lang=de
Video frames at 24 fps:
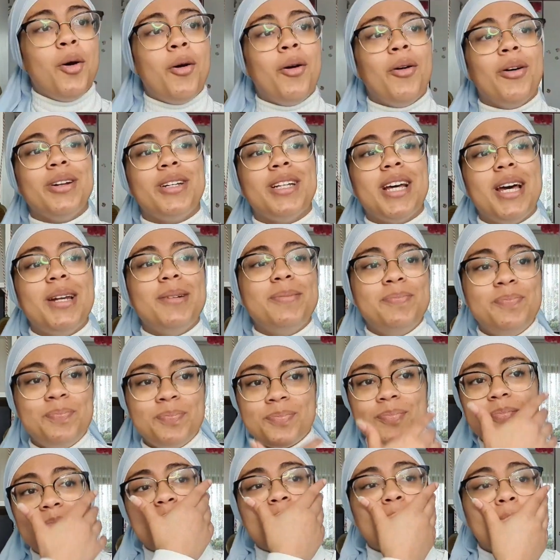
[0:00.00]
Und dann,
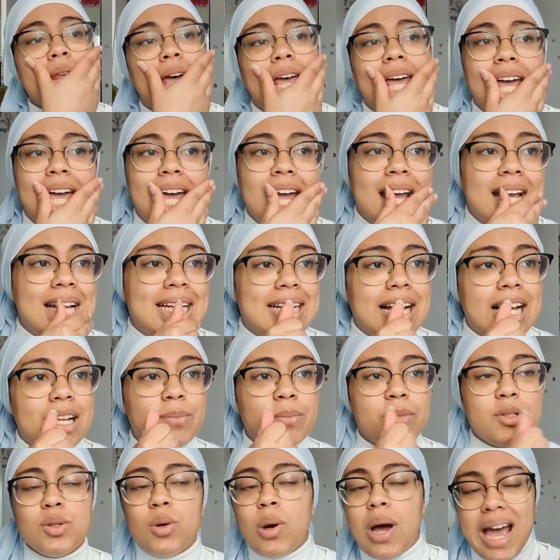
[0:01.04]
ich dachte
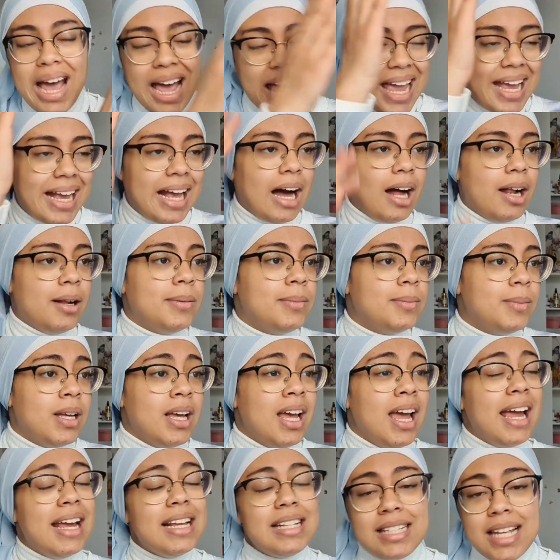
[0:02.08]
mir so, egal,
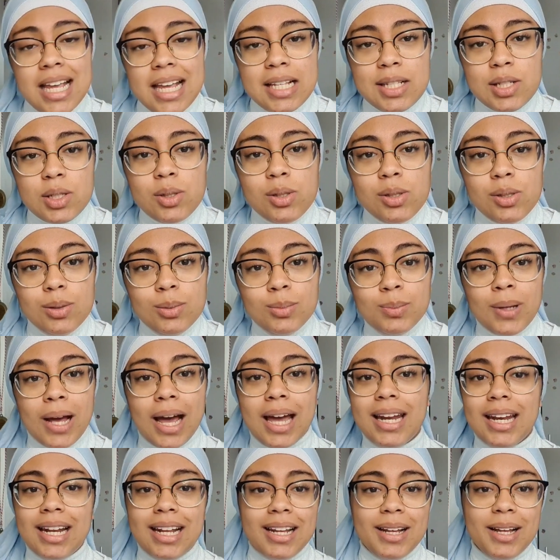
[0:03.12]
ich sehe so
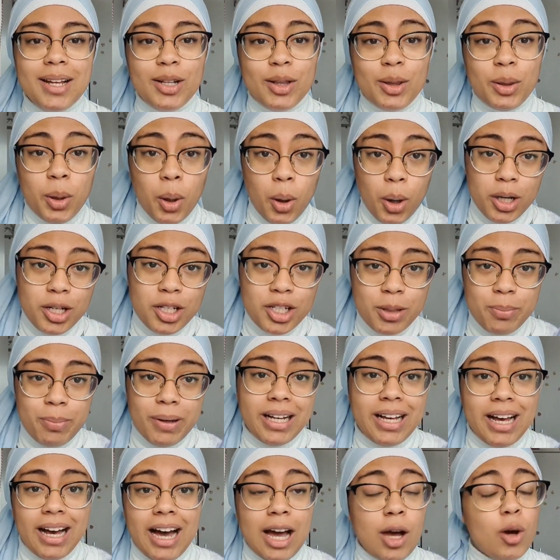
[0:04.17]
eine deutsche
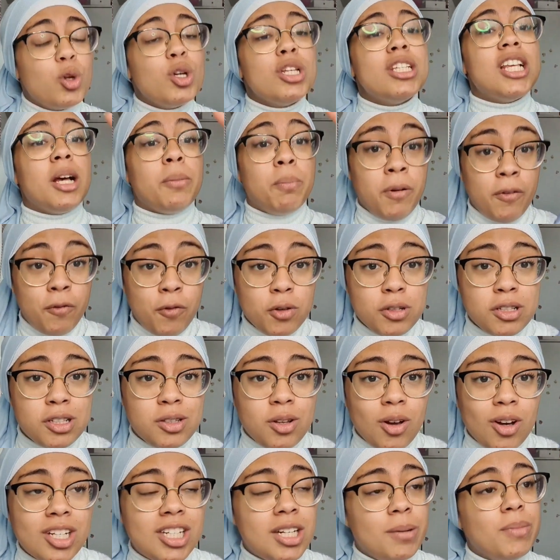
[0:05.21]
Bäckerei und ich sage bewusst
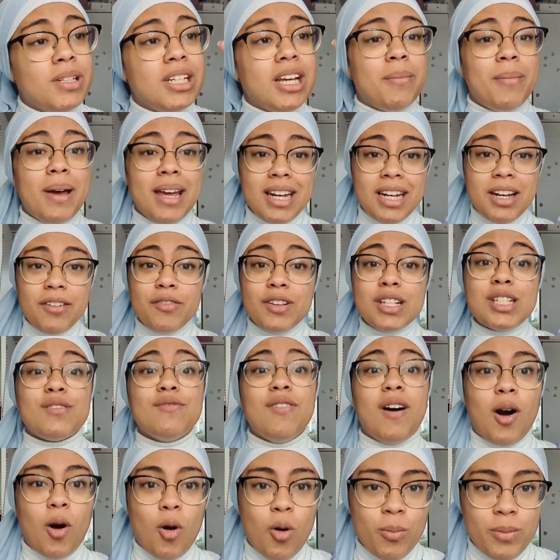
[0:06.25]
deutsch, damit ihr am Ende wisst,
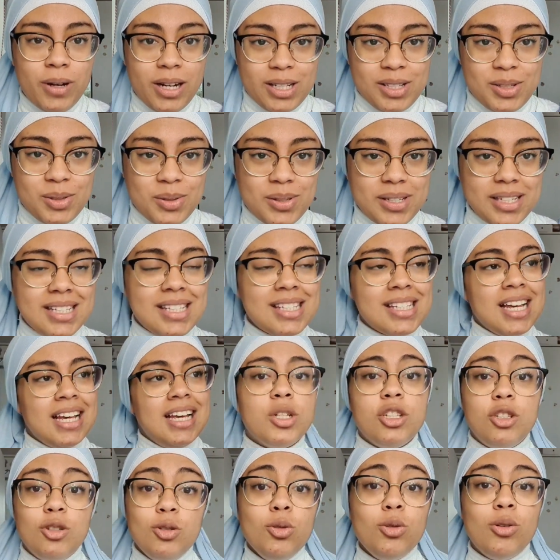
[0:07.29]
warum das so ist.
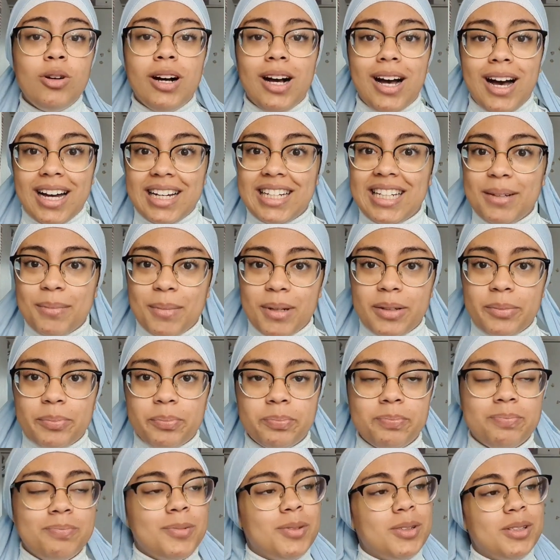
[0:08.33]
Die suchen gerade
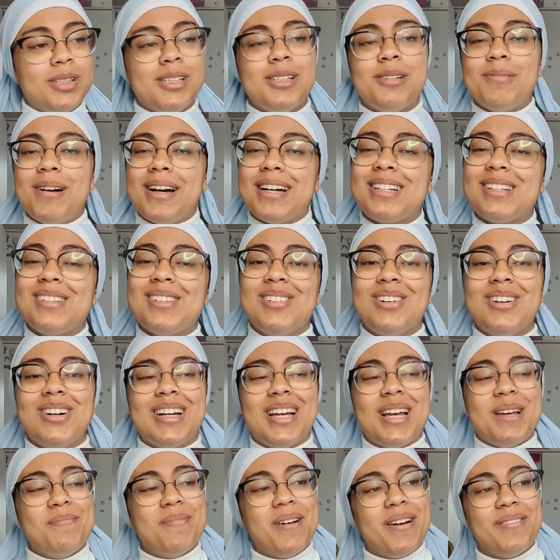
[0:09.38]
jemanden. Und ich mache so,
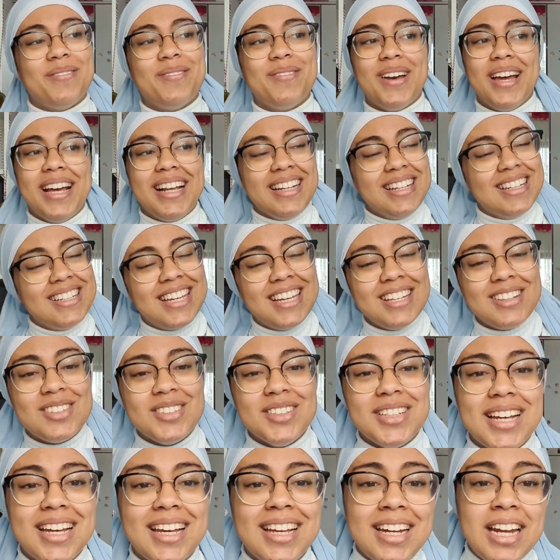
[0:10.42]
okay, perfekt. Ich gehe zu
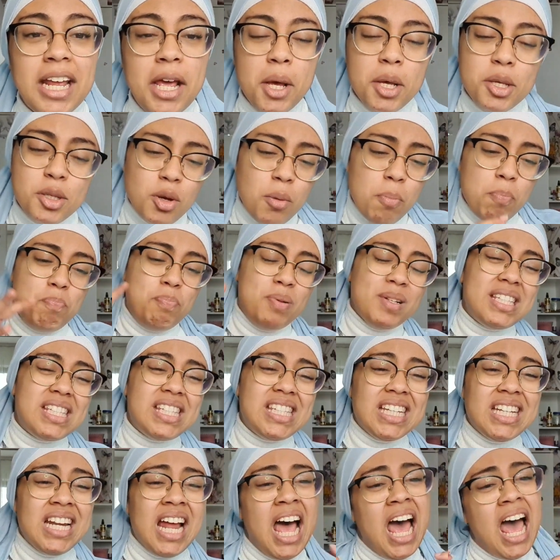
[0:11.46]
der hin. So ein
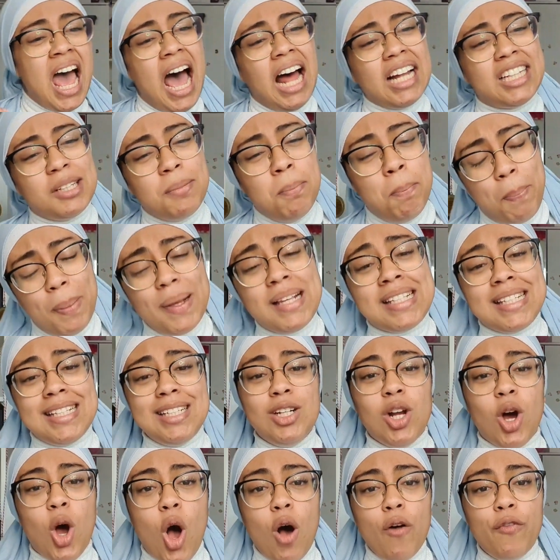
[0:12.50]
bisschen, hatte ein bisschen
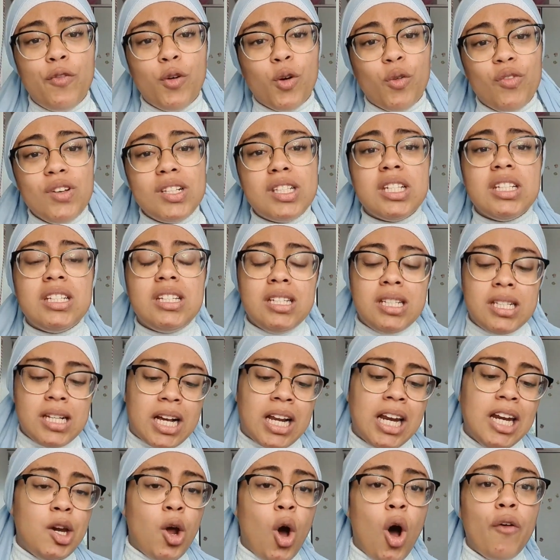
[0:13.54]
noch Hoffnung. Wisst ihr, dieser
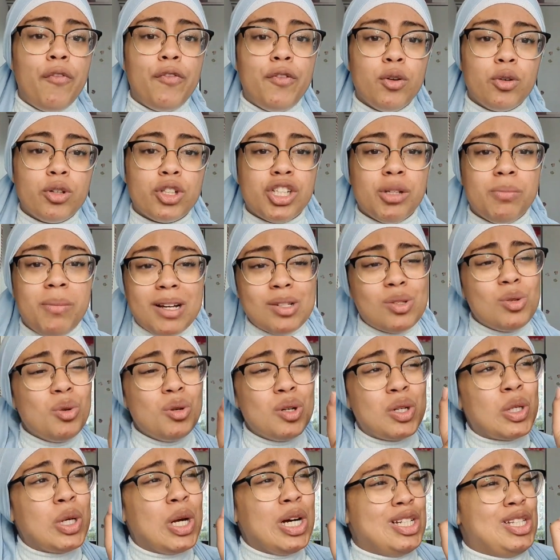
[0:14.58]
kleine Hoffnungsschimmer, so
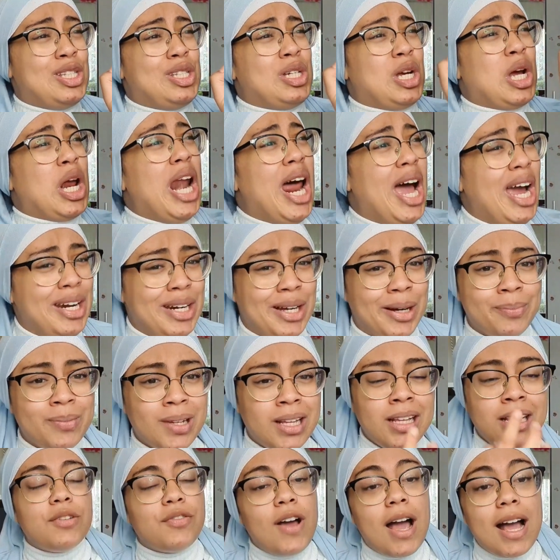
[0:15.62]
ein ganz kleiner.
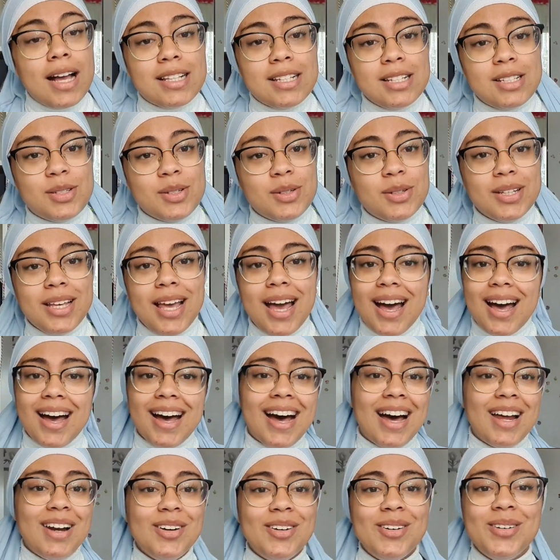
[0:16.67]
Ich frage sie so, ja,
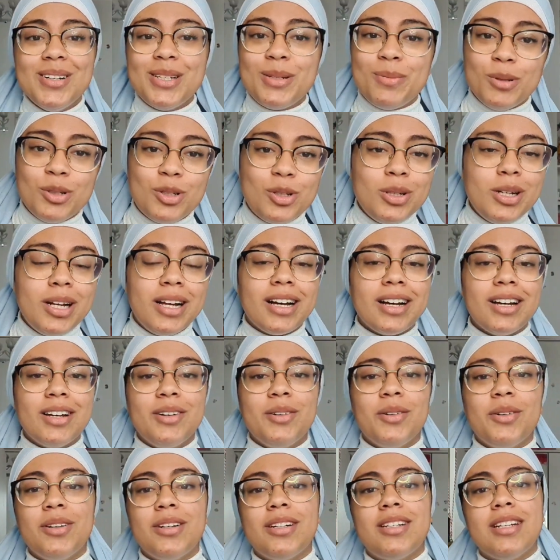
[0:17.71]
hallo, ich bin Schülerin
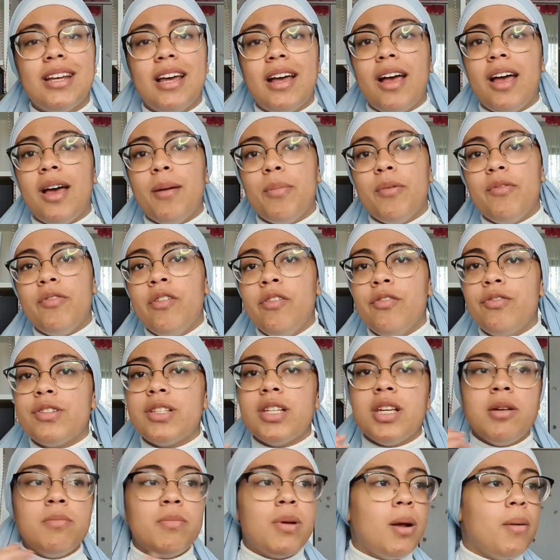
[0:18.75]
und äh, bin
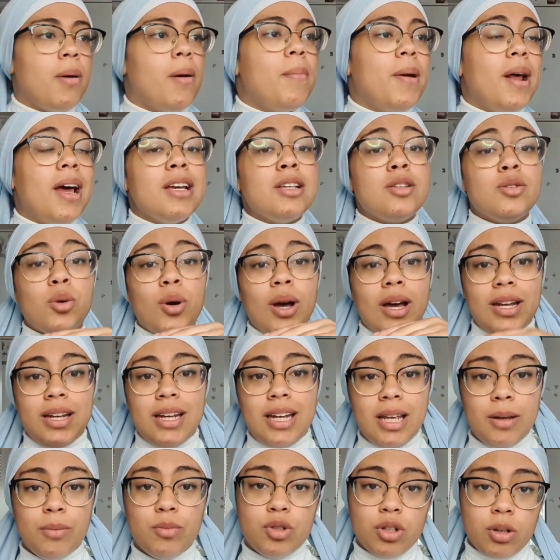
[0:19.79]
15, bla bla bla. Ich suche einen
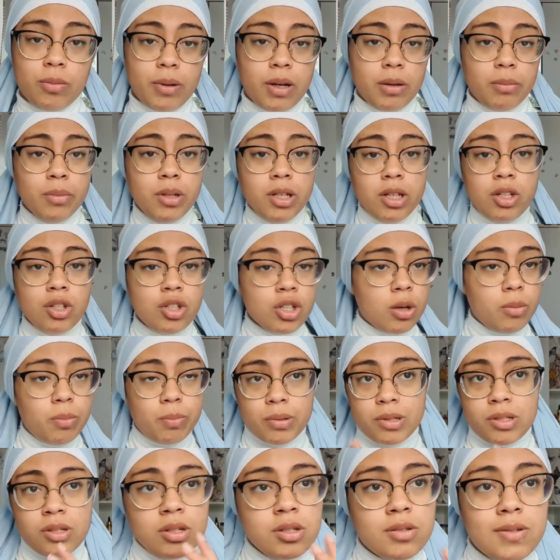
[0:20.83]
Nebenjob, einen Minijob
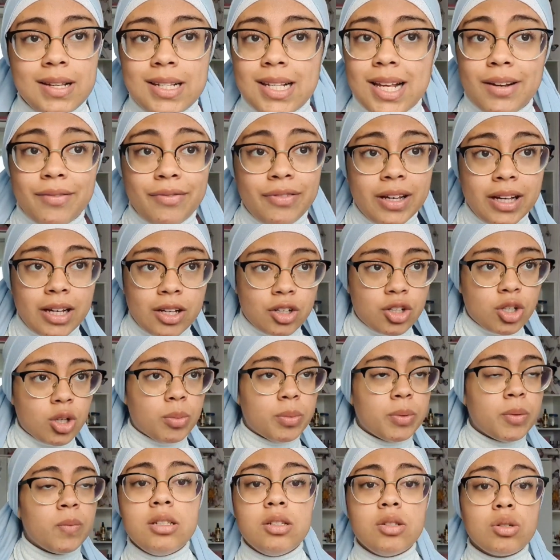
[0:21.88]
beziehungsweise einen fairen Job.
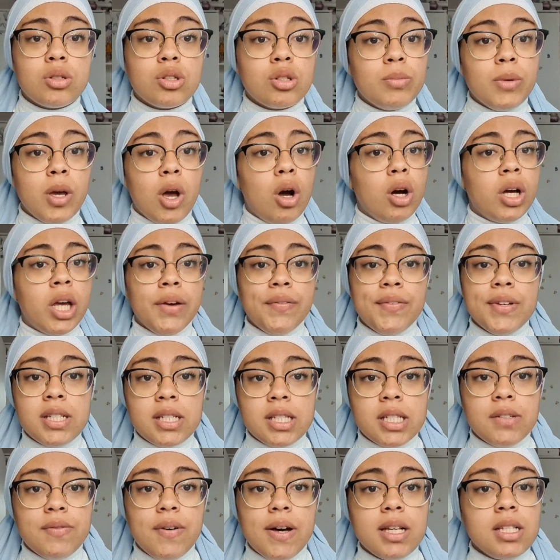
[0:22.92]
Die so zu mir, okay,
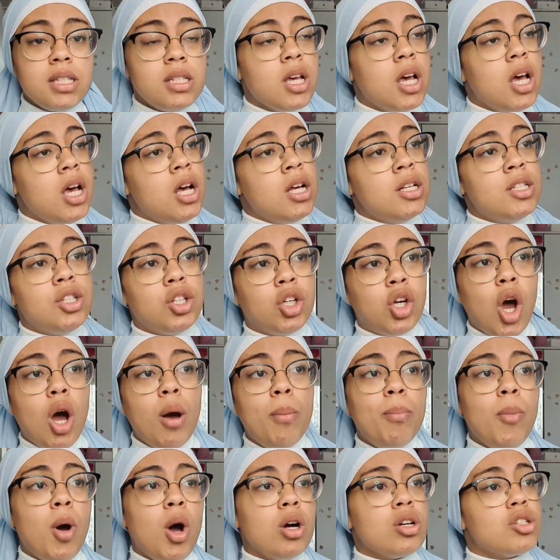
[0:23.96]
wissen Sie was? Sie
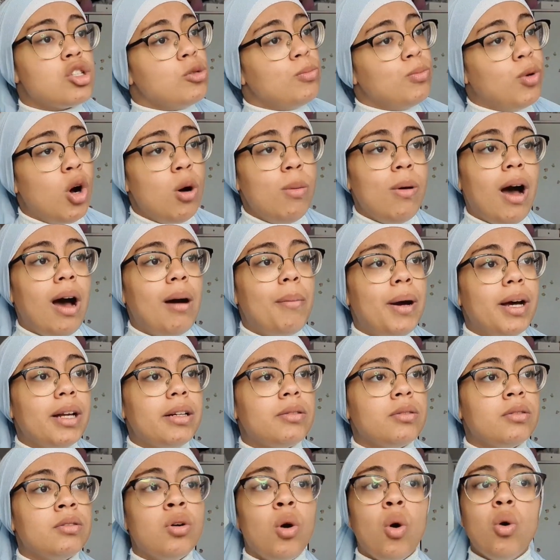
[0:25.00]
kommen morgen zum
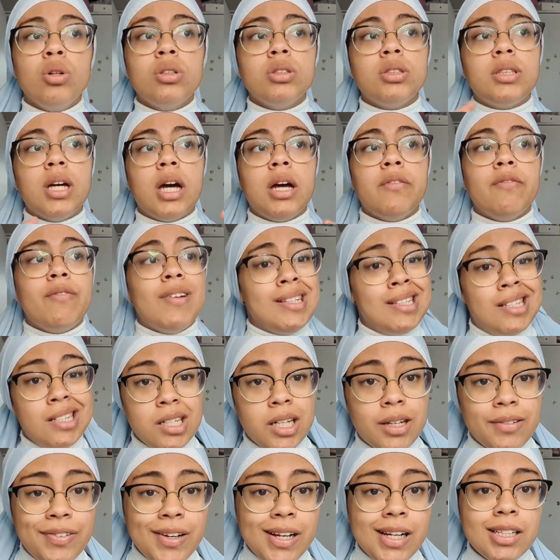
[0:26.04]
Probearbeiten und dann, wenn es
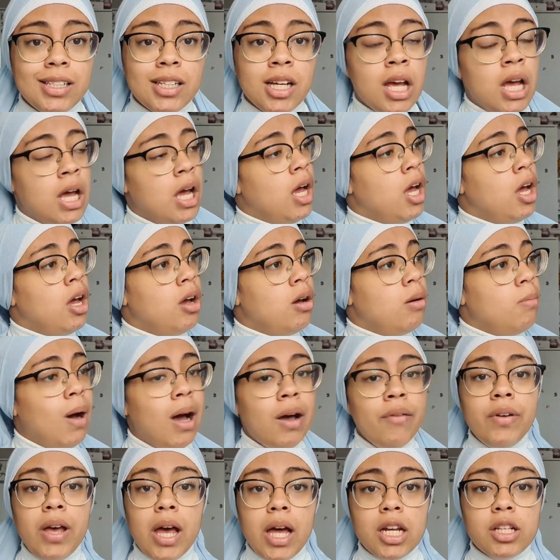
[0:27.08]
Ihnen gefällt,
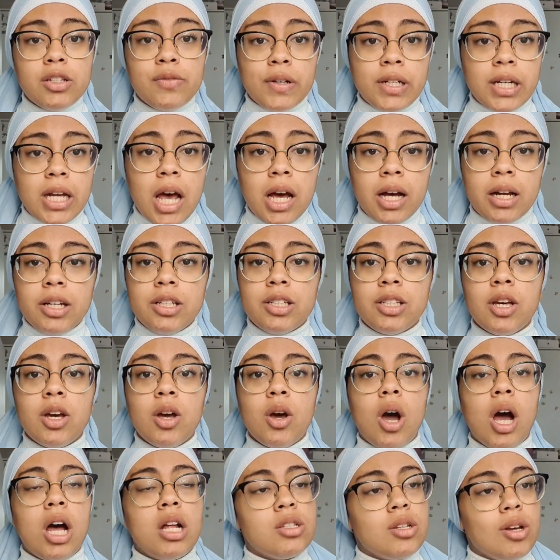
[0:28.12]
machen wir alles
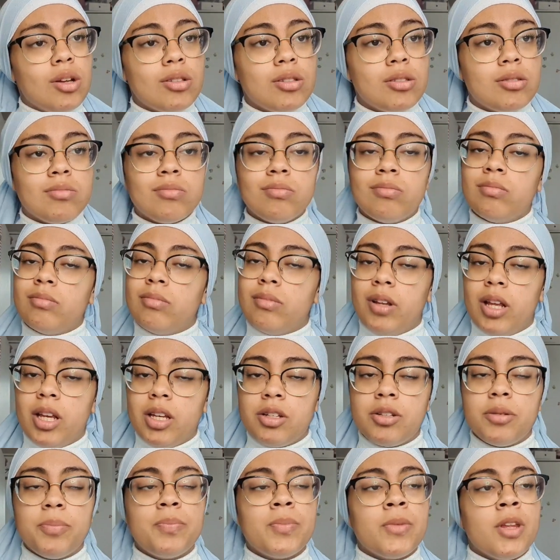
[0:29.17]
Vertragliche, ansonsten nicht.